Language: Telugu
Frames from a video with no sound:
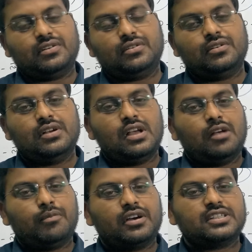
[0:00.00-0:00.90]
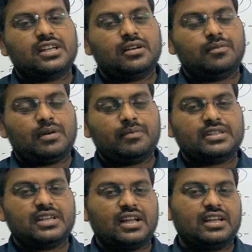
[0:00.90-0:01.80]
ఉంటాడు మొఘల్ షా
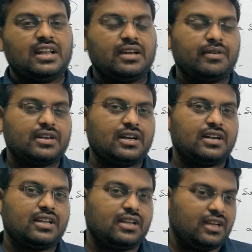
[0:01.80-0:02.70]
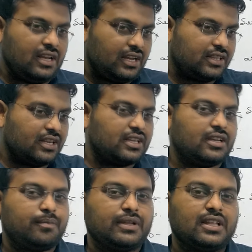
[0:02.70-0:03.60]
మహమ్మద్ షా రంగీలా ఏమంటాడంటే ఇతనికి
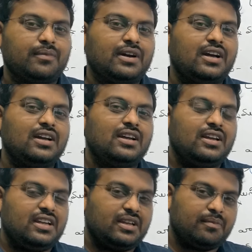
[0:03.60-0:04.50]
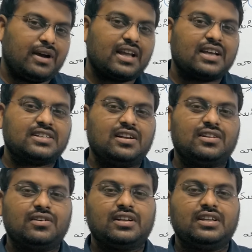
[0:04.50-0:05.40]
పితామహ ఈ
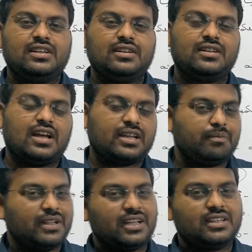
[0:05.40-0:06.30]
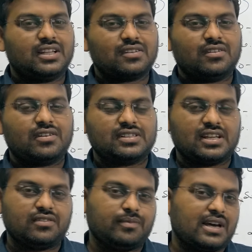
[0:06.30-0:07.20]
మహారాష్ట్రాలతోటి నాకు ఇబ్బంది అవుతుంది
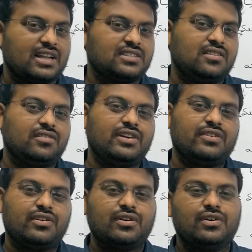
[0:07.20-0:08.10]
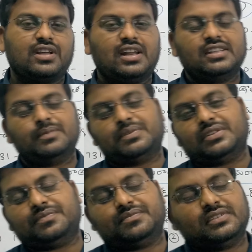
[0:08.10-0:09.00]
ఒక్కసారి నువ్వు మహారాష్ట్రలకు పోయి ఓడగొట్టాలని
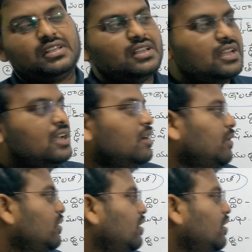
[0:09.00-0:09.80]
చెప్తాడు మరి